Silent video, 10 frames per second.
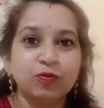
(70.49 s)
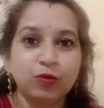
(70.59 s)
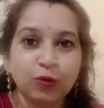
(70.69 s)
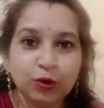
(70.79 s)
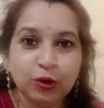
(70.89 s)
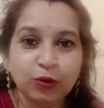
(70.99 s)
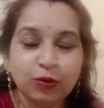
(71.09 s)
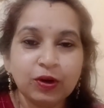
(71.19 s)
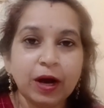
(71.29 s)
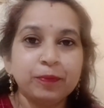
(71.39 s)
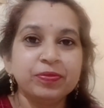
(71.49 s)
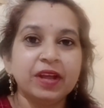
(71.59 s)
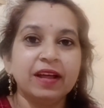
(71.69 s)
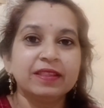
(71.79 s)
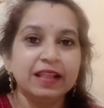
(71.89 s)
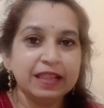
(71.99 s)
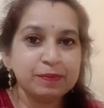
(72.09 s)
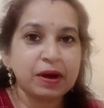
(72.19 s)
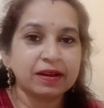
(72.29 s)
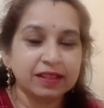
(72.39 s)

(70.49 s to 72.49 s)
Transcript: वो लोग अपना दिल दिमाग